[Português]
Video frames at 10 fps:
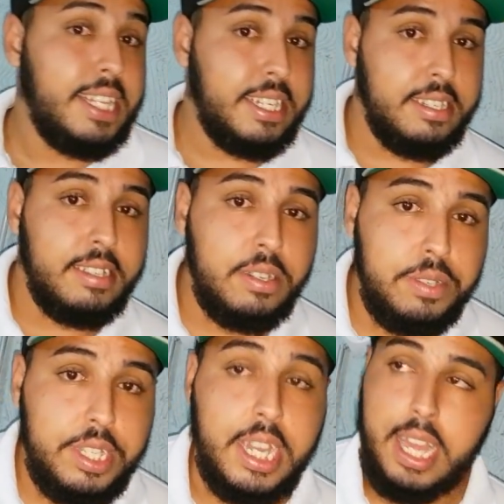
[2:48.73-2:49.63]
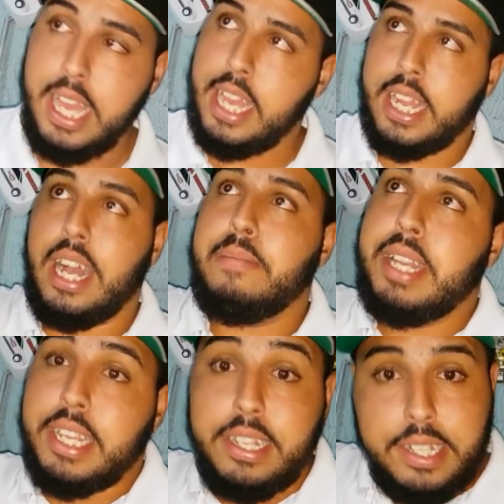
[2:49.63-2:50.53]
Terceiro dia, acaba
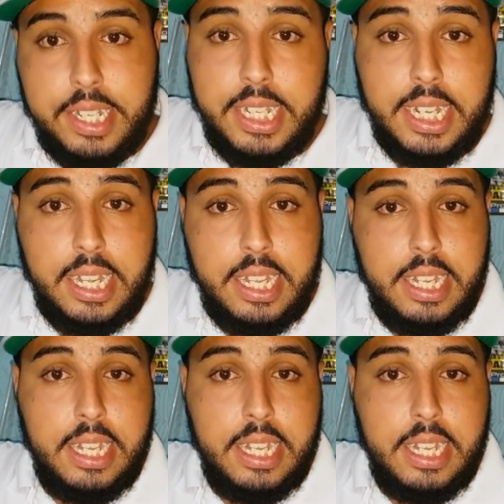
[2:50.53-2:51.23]
a energia.